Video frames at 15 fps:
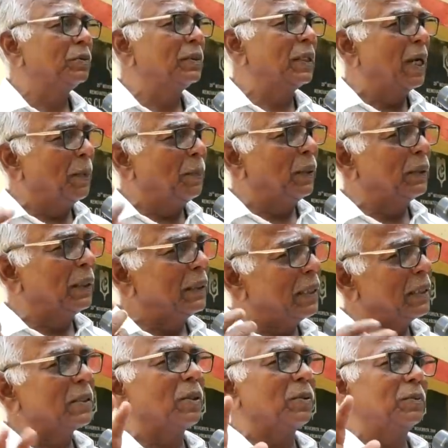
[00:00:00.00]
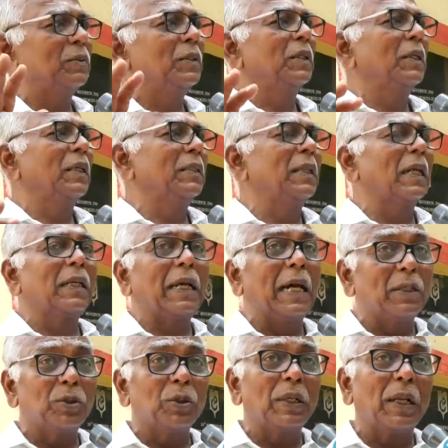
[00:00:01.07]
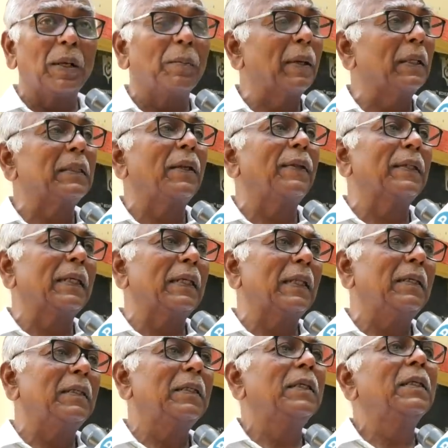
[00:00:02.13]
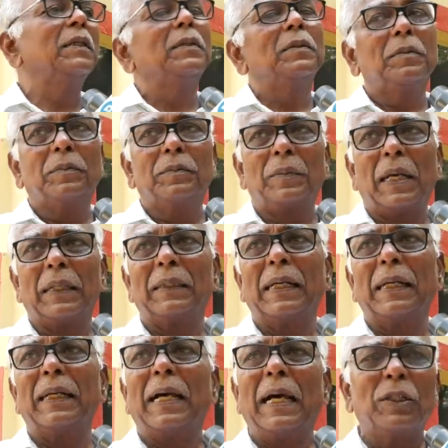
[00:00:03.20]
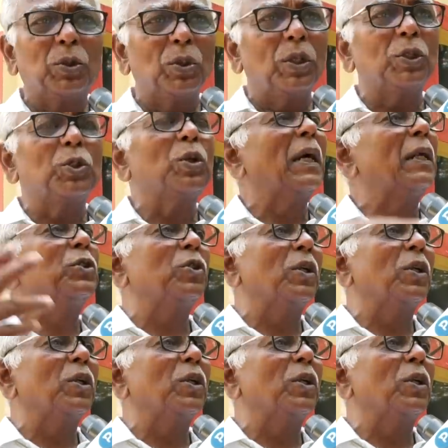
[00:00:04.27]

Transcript: చేయకపోతే చేస్తారు ఇద్దరు కలిసి ఉన్నారేమో మరి తెలియదు కదా అందుకని కలిసి ఉండొచ్చు కలిసి